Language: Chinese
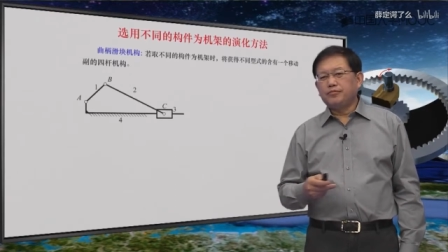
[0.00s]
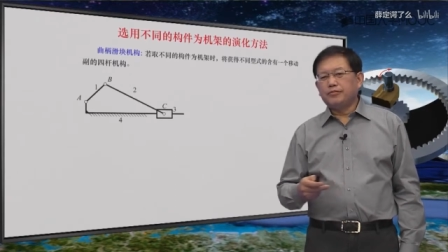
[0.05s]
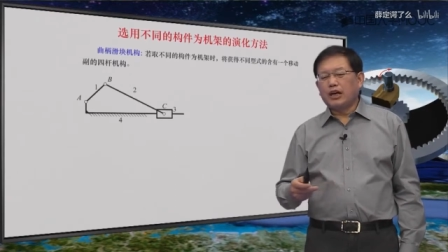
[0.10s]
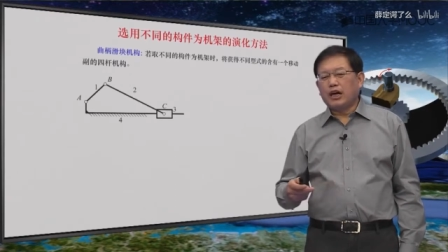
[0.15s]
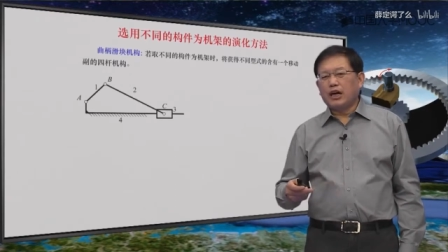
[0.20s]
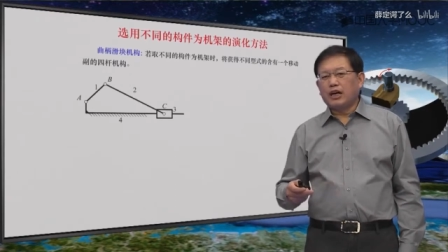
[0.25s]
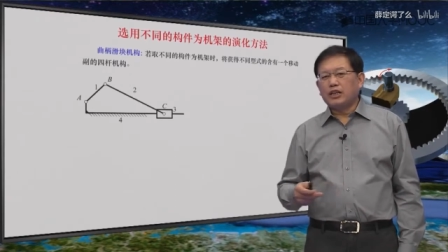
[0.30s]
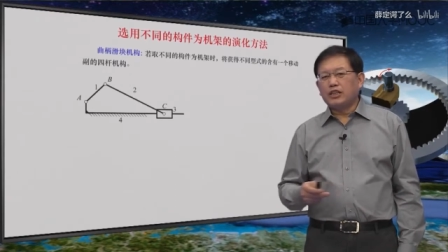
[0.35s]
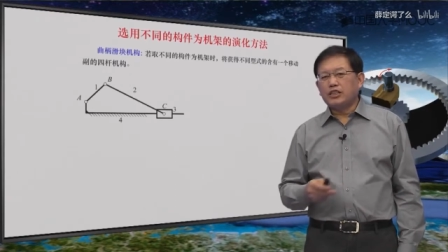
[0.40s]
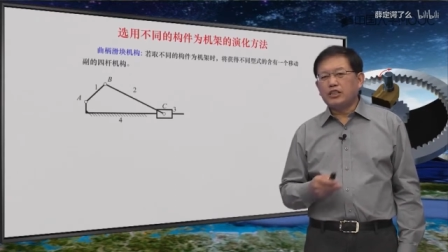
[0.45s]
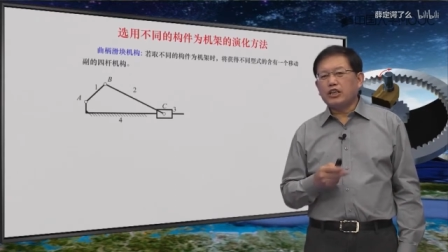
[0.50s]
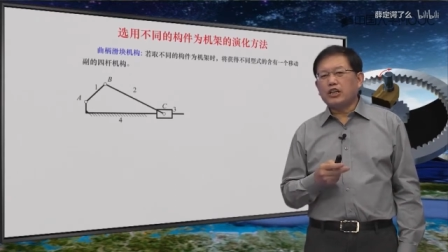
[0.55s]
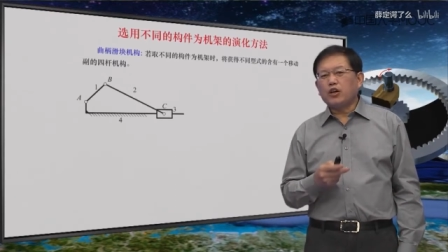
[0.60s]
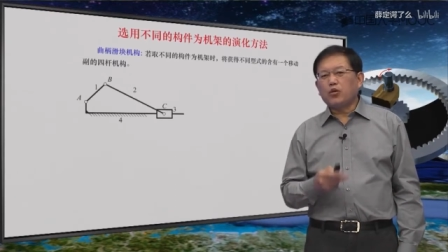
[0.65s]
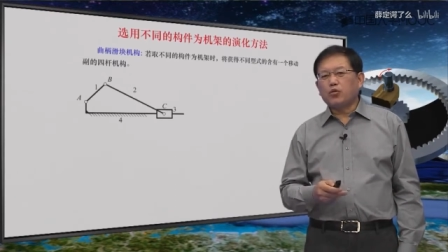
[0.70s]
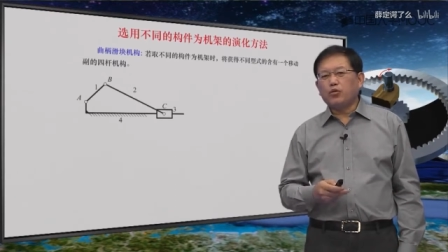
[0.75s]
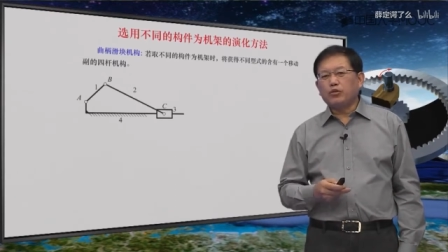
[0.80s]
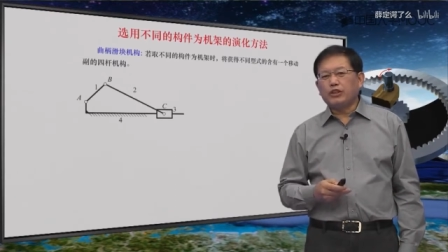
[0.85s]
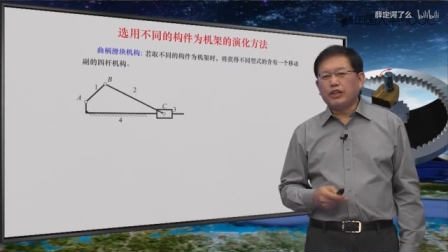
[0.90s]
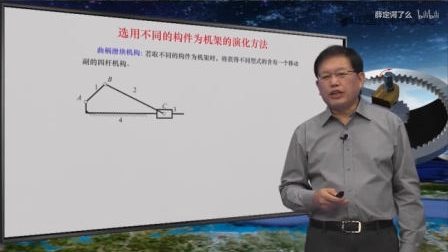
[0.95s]
啊，这个
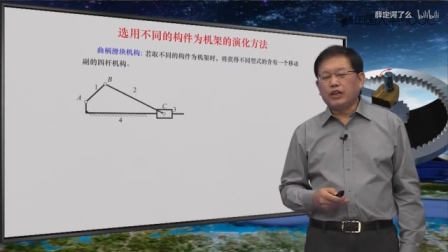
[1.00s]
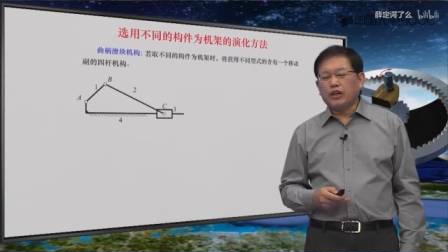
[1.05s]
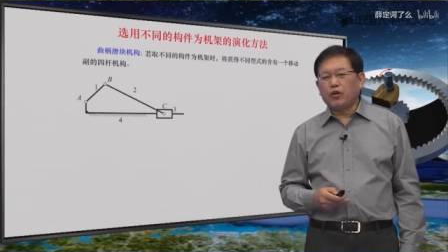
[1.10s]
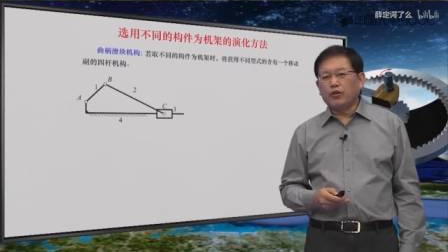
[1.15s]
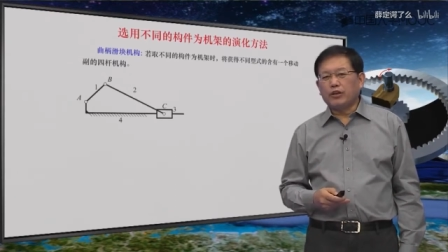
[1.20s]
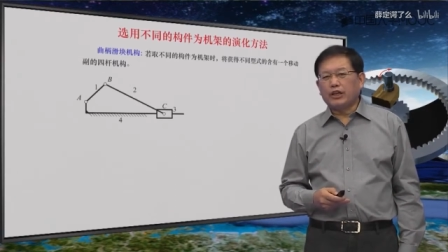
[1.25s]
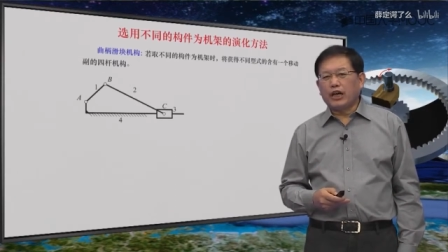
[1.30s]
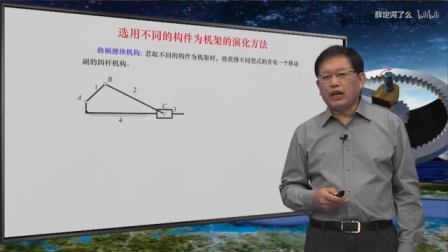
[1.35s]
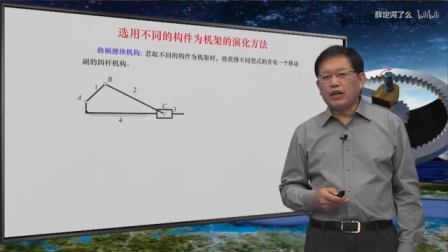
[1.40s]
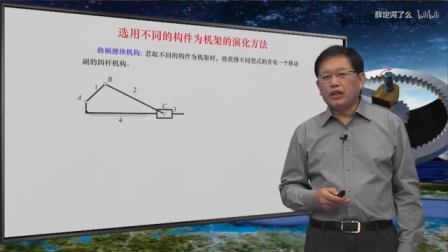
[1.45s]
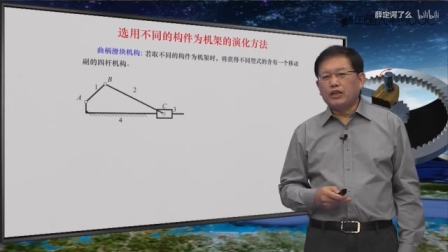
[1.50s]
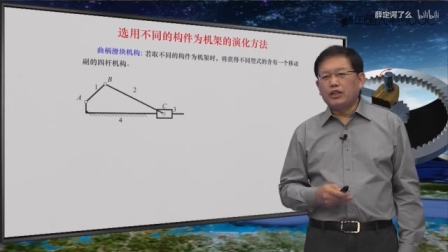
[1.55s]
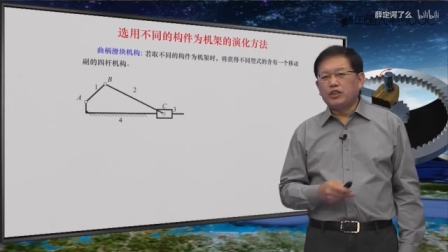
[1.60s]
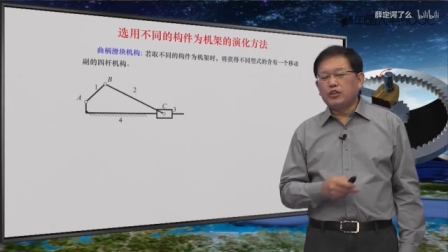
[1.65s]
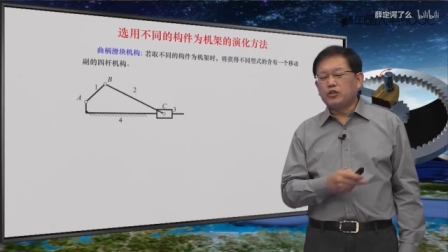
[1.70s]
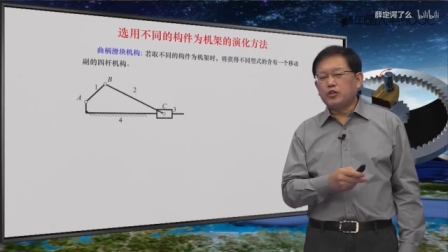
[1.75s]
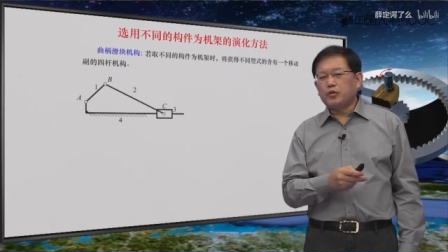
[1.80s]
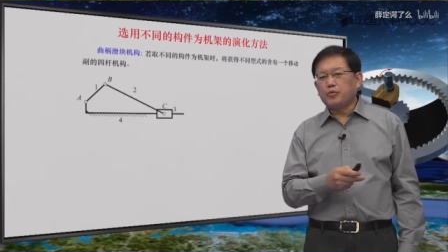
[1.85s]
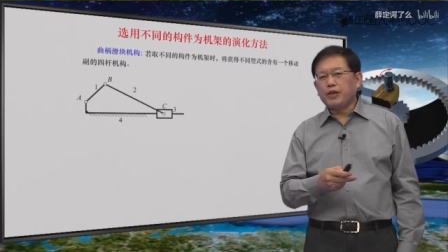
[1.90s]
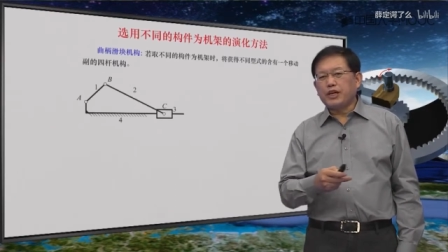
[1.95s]
固定以后呢，
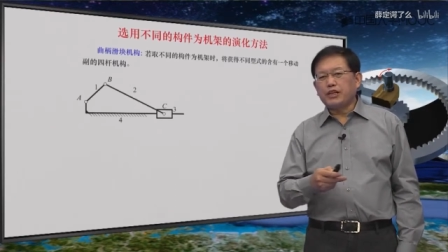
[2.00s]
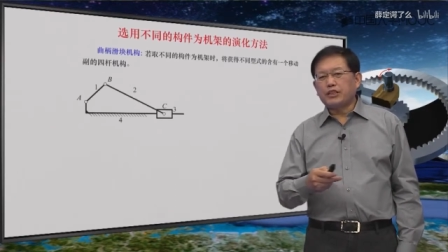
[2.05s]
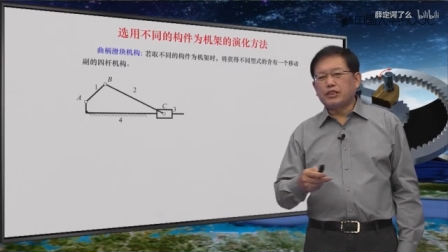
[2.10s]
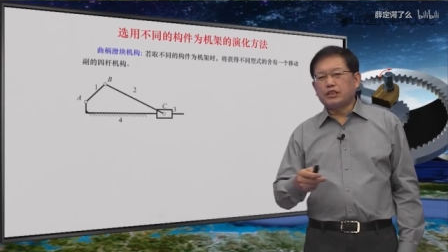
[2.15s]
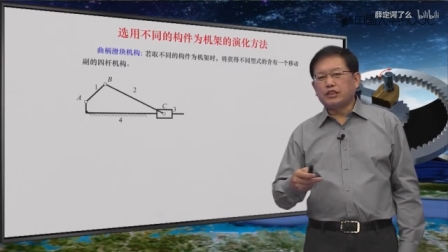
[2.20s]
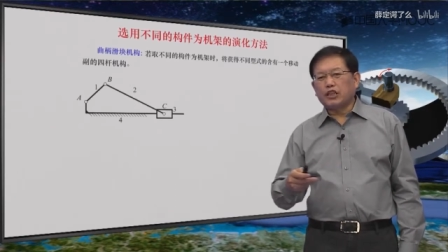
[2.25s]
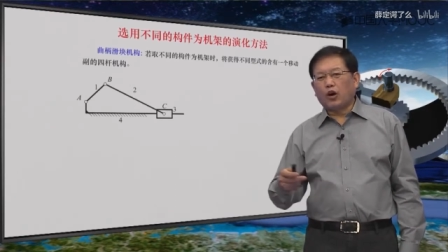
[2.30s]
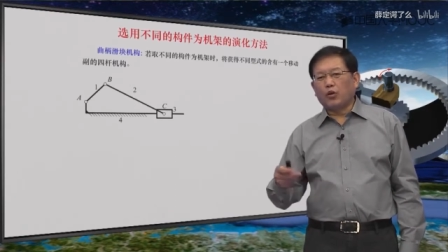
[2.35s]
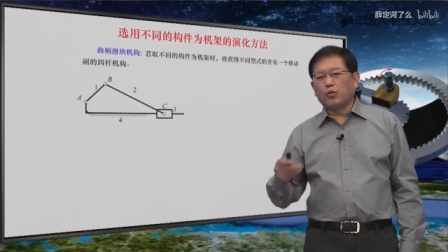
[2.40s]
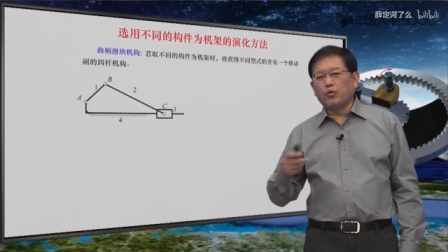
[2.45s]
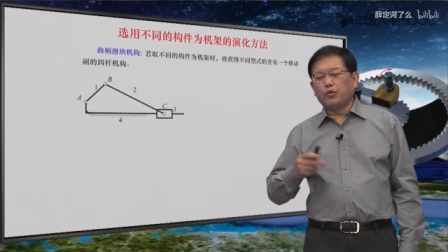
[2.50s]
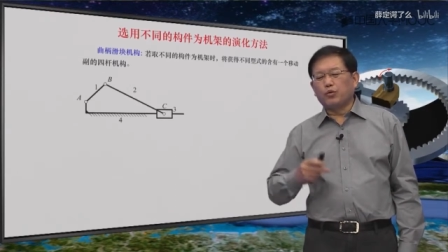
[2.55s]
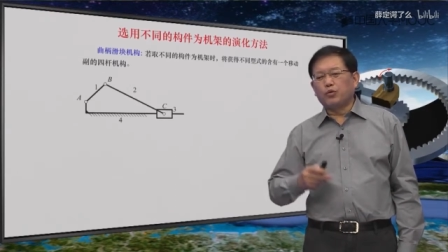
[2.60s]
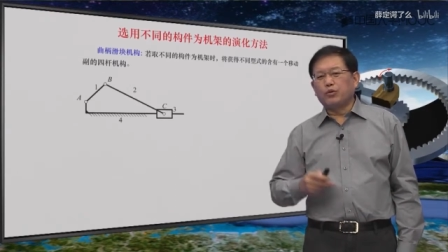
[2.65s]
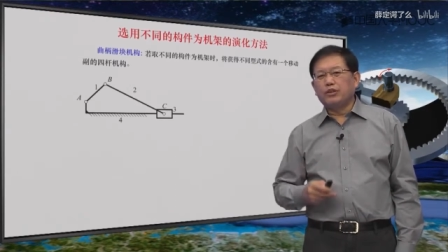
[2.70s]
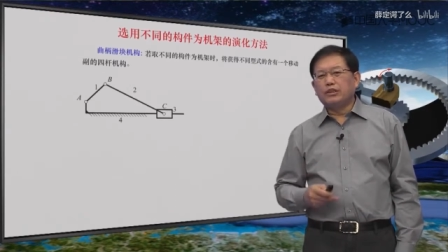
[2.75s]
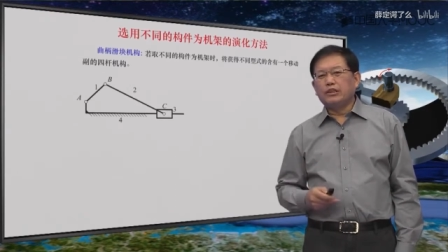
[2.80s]
就变成导路。